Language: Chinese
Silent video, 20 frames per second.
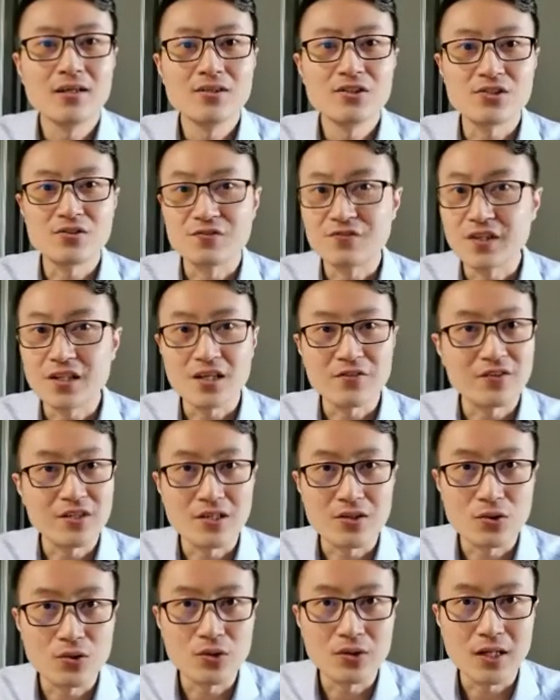是非常非
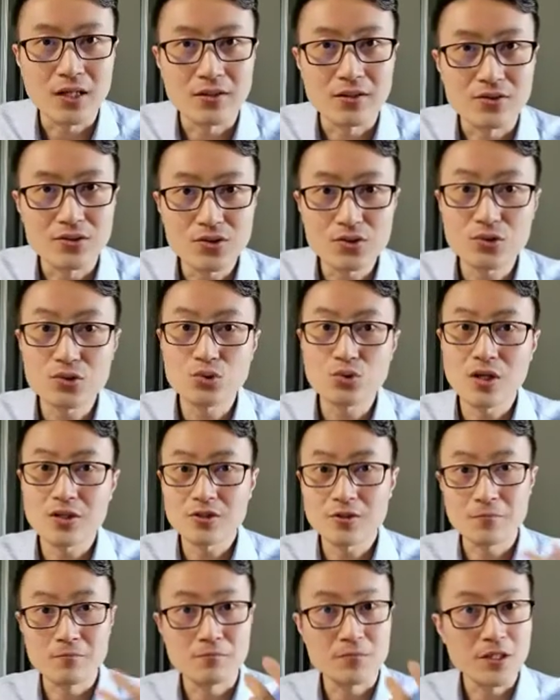常困难的。就算
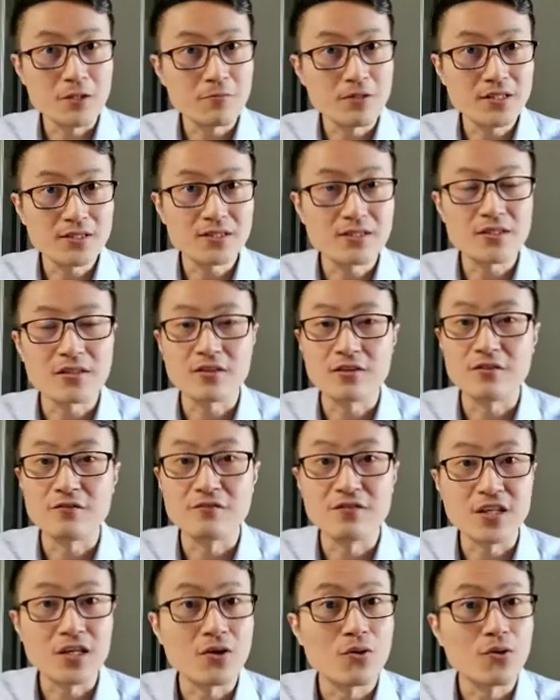是 BBC 和
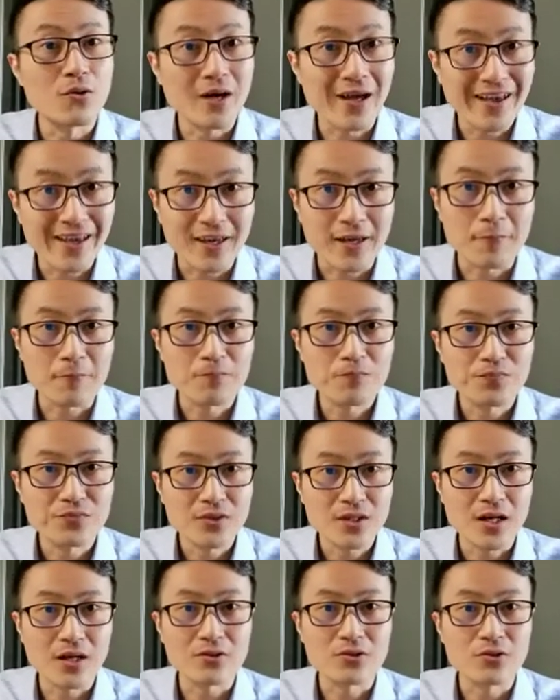VOA。
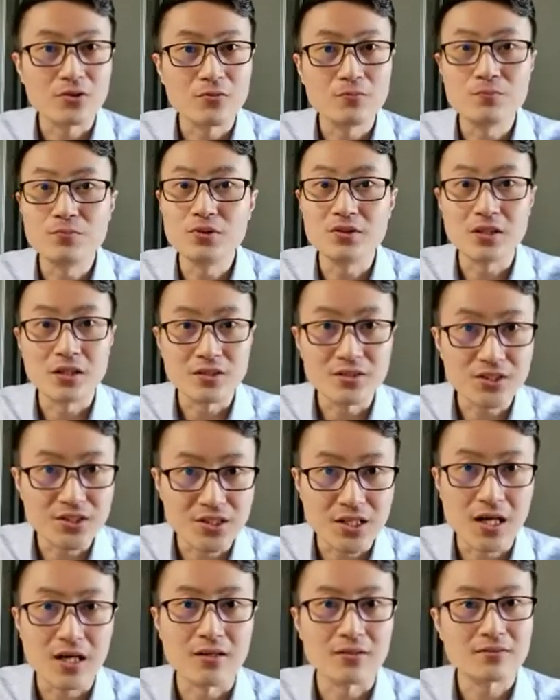他都不能
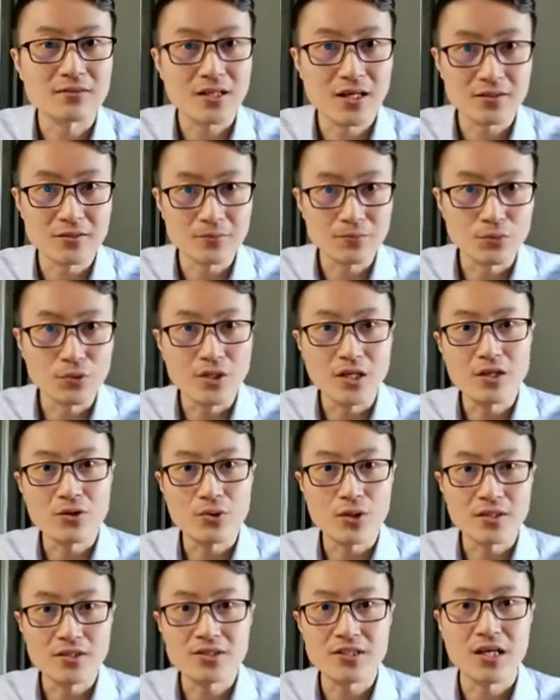讲，他的播音
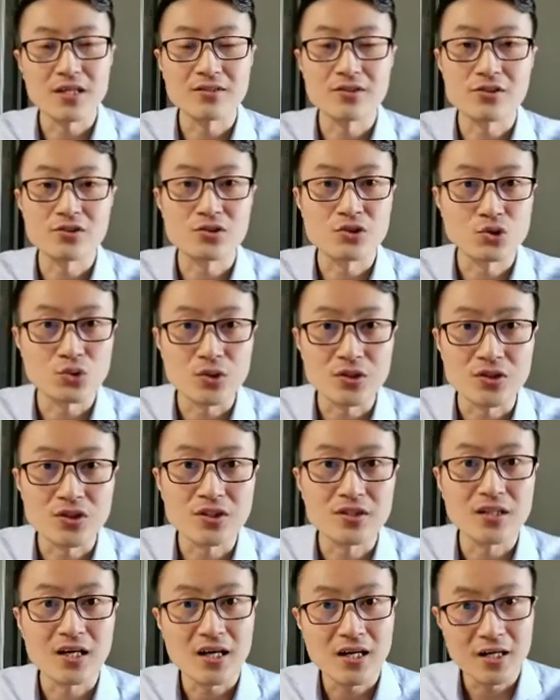员讲的是纯
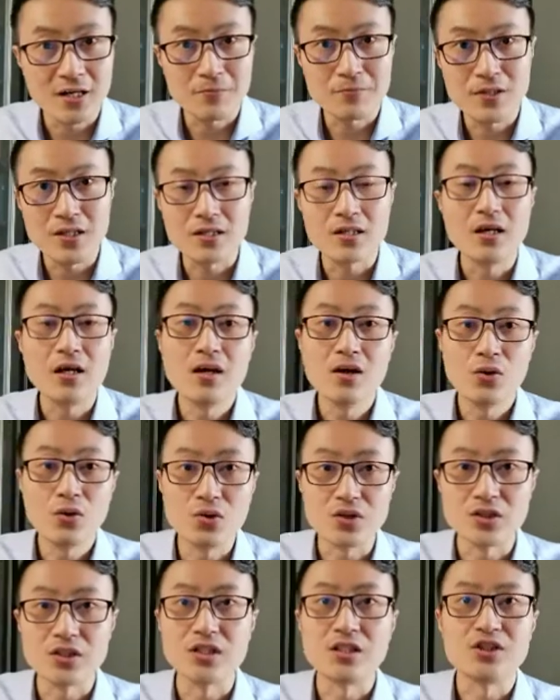正的 RP
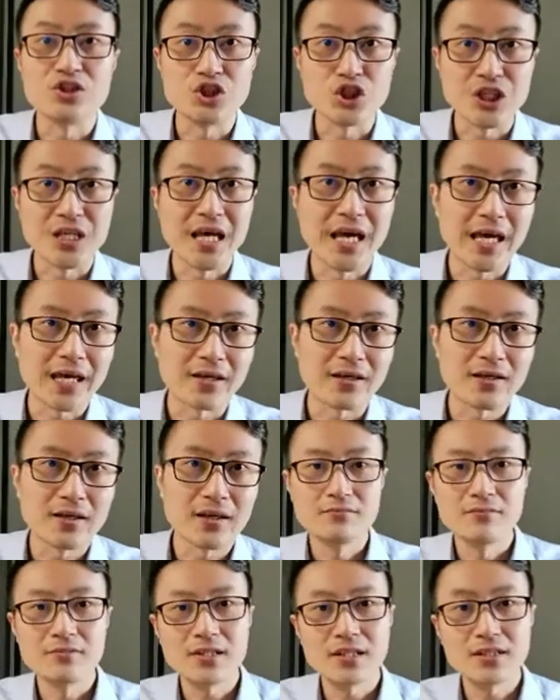或者 GA。
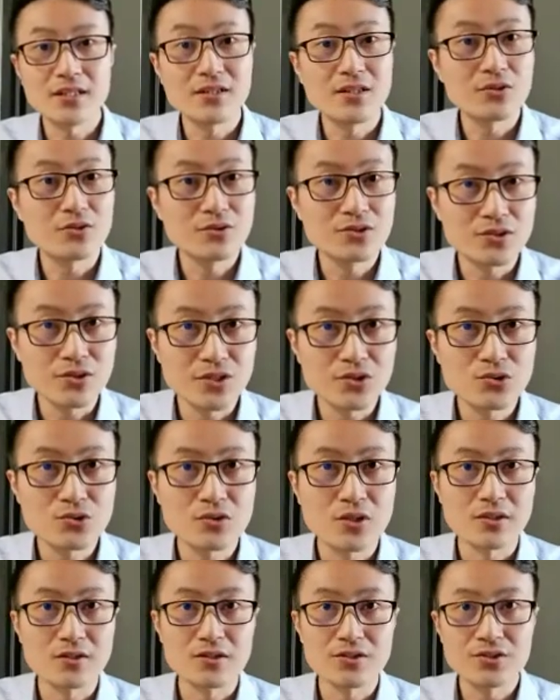大家能够接触
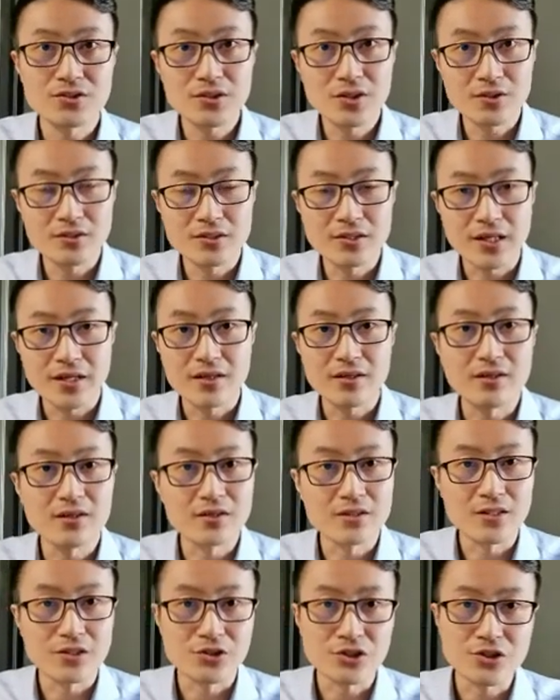到的教材和
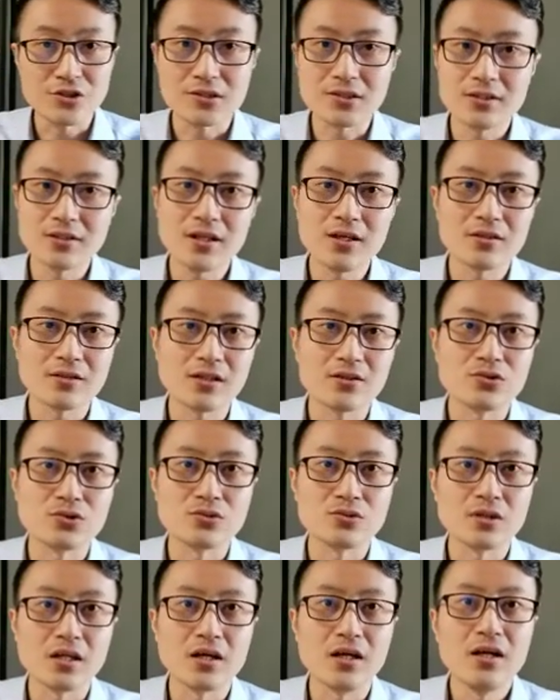影视资料当
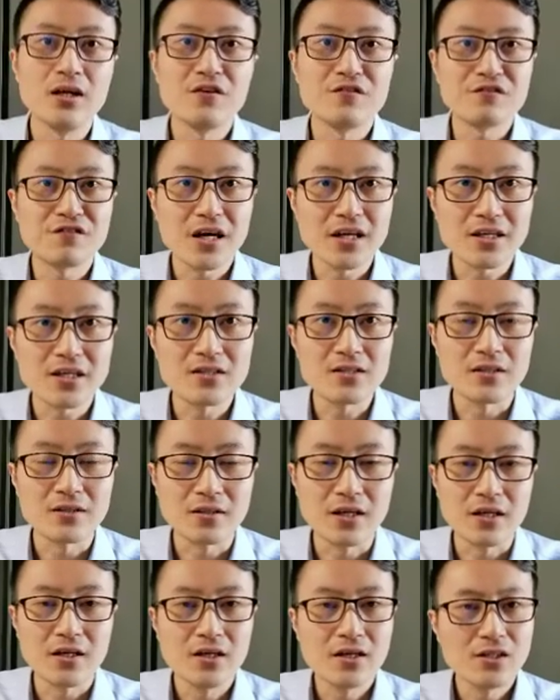中的发音人
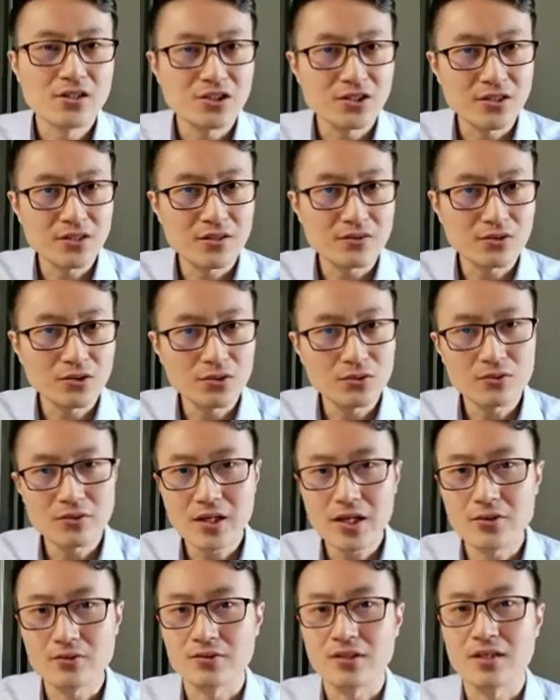呢，实际上都
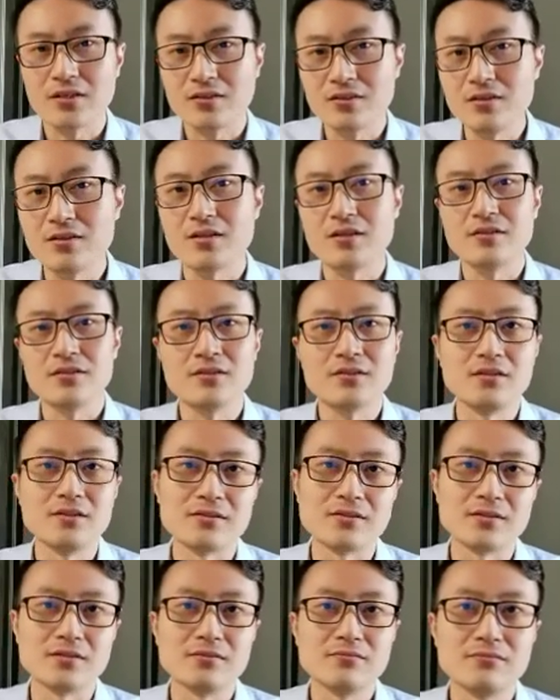带有他个人的特
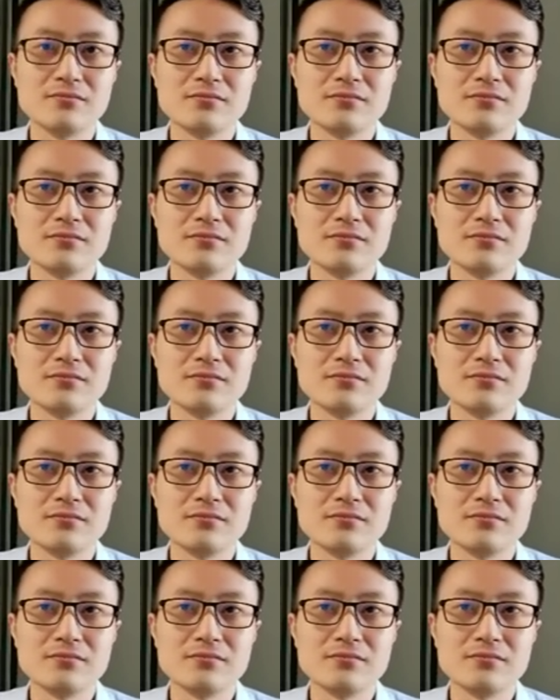色。